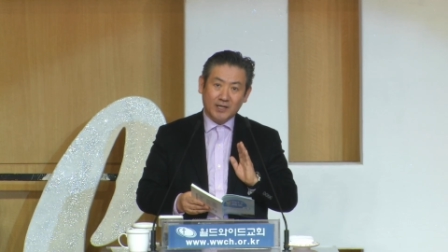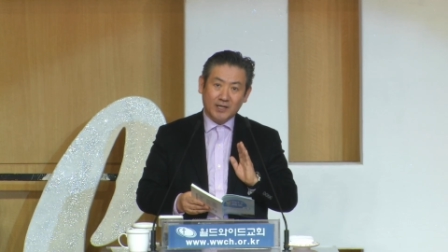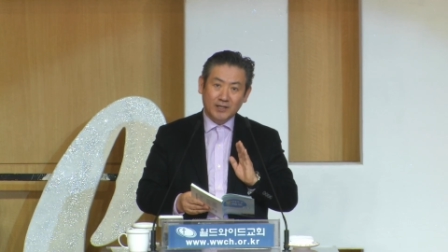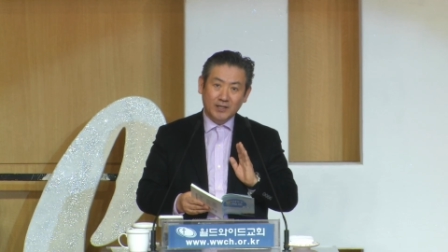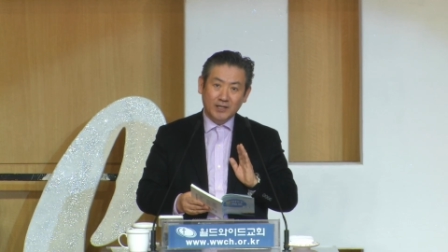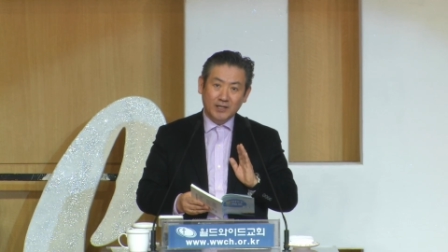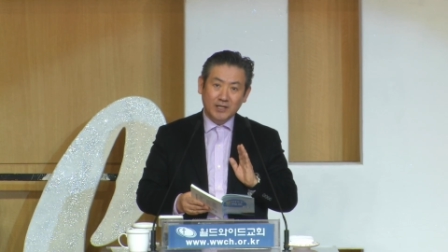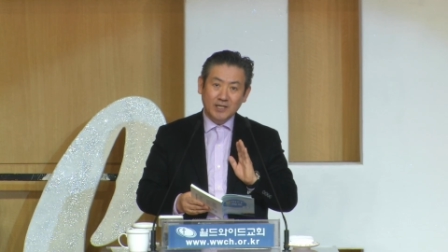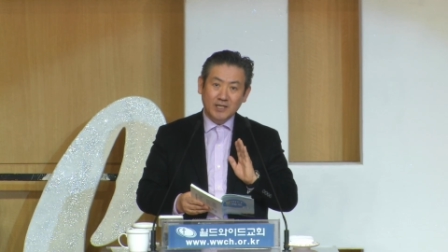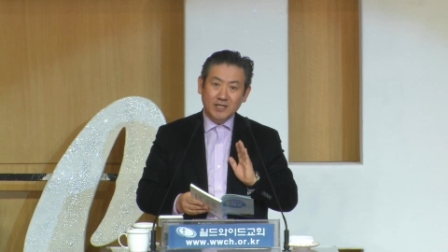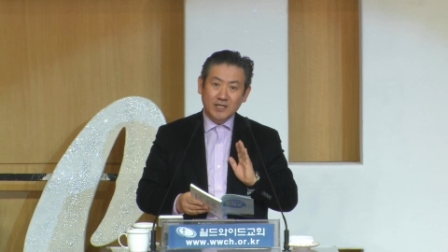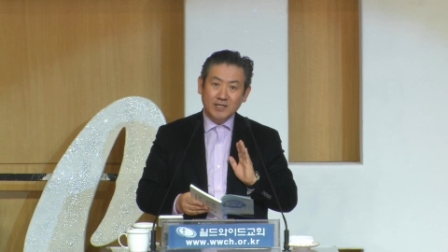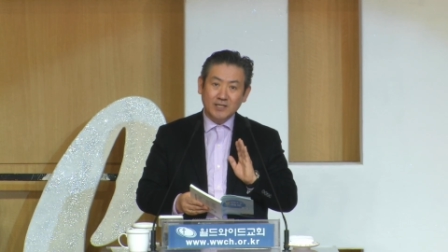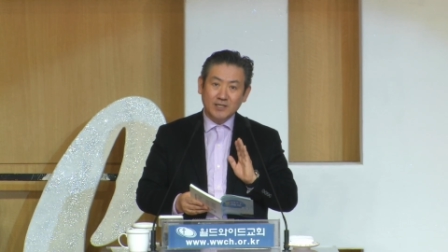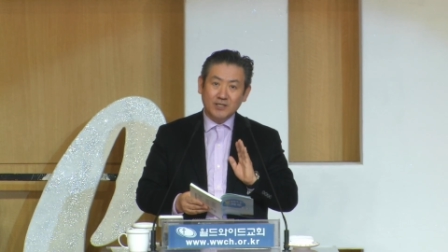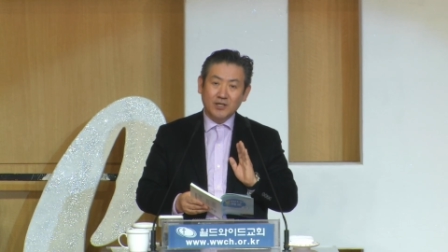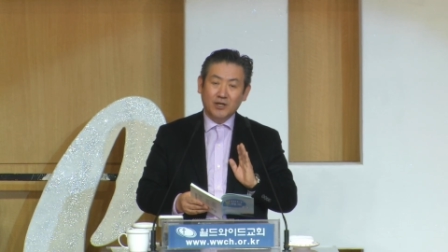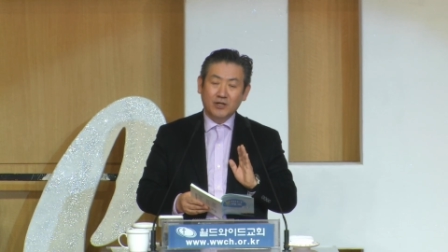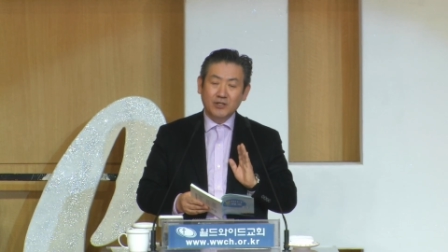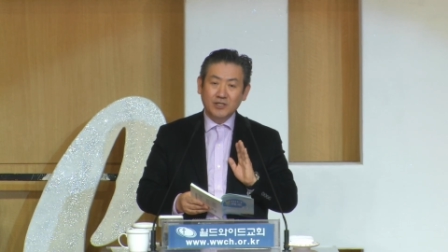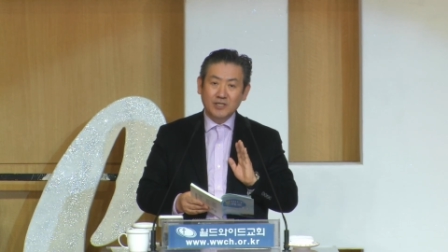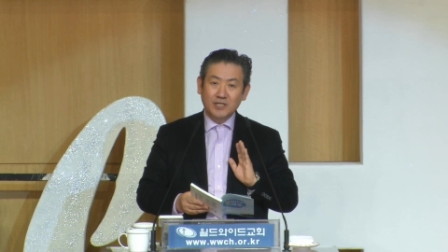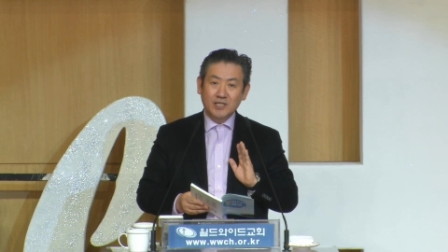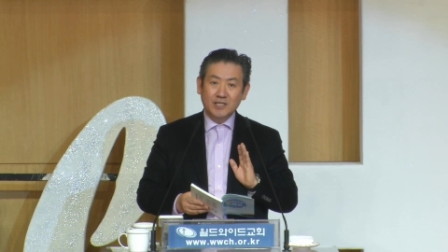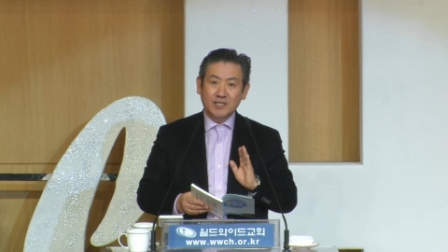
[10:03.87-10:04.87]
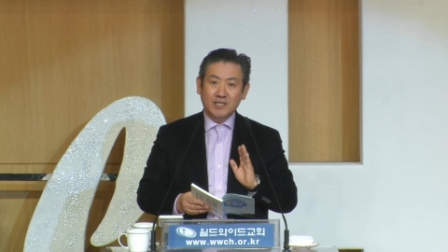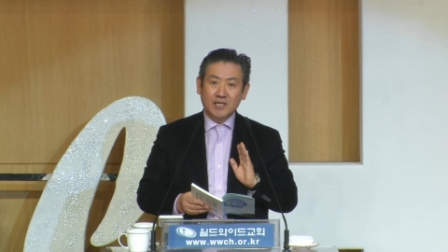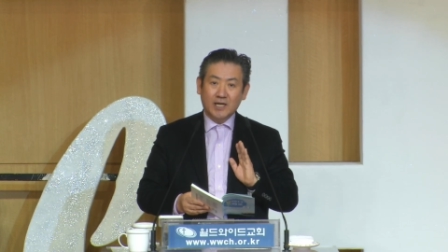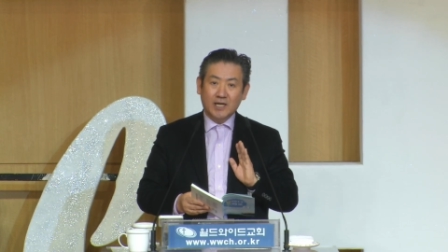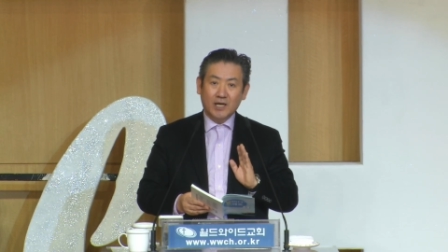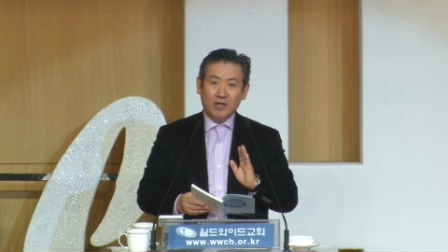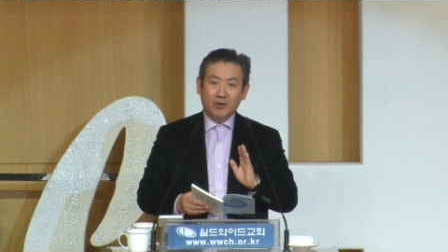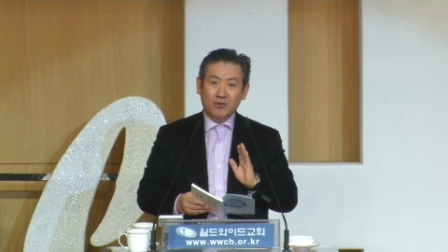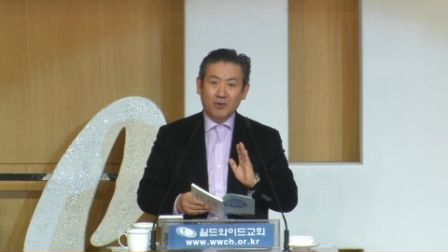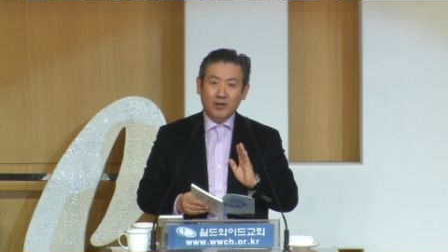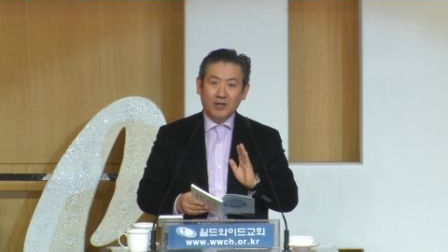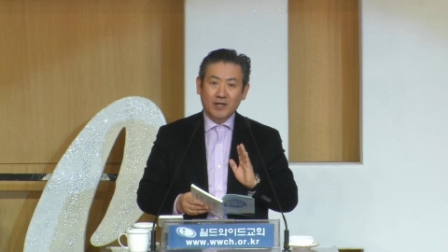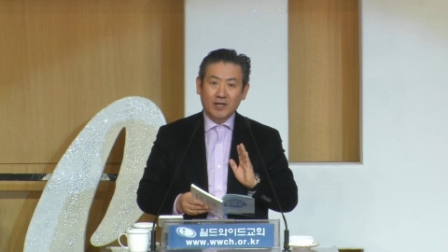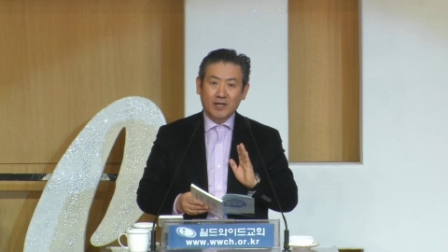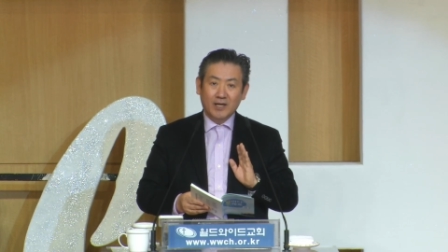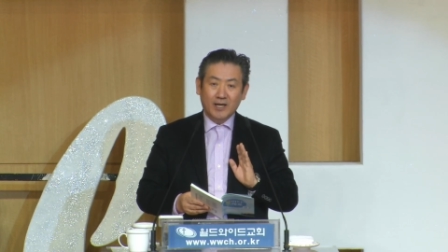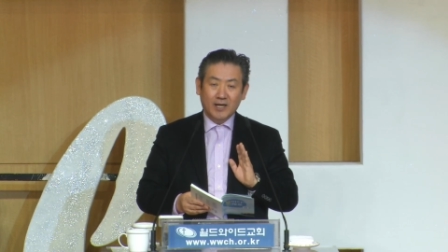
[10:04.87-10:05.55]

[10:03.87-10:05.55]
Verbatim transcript: 일컫는 선지자의